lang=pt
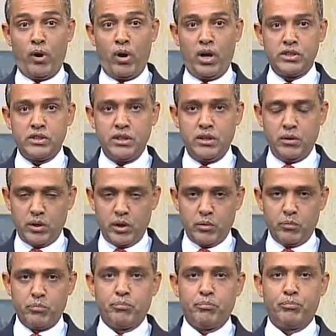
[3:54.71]
pode,
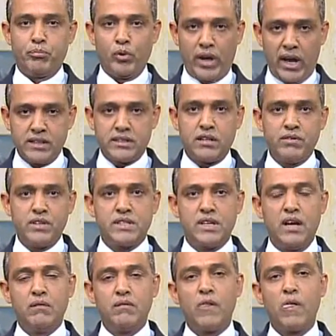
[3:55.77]
por esta
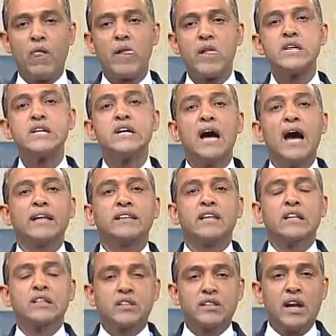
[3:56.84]
visão,
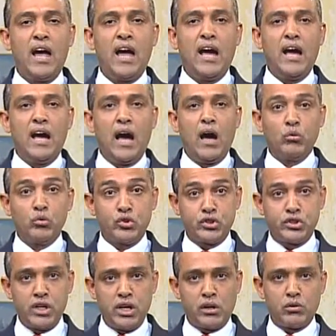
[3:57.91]
adentrar ao
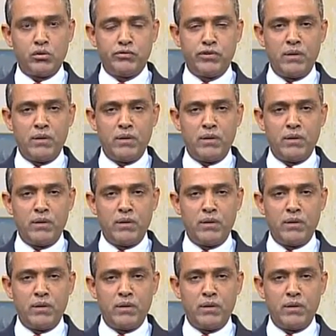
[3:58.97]
ciclo